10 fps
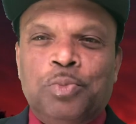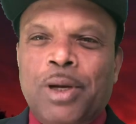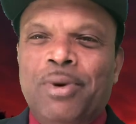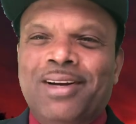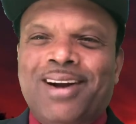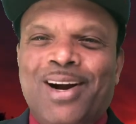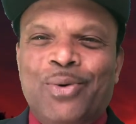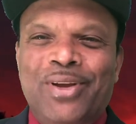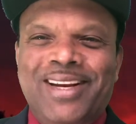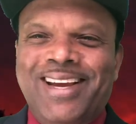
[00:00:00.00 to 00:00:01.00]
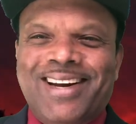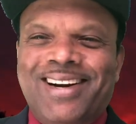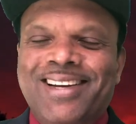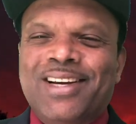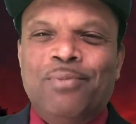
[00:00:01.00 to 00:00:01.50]
தமிழ் காணொளி
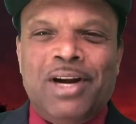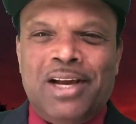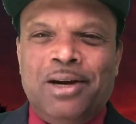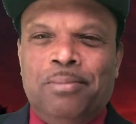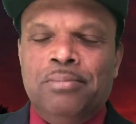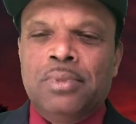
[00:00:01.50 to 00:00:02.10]
நேயர்களுக்கு வணக்கம்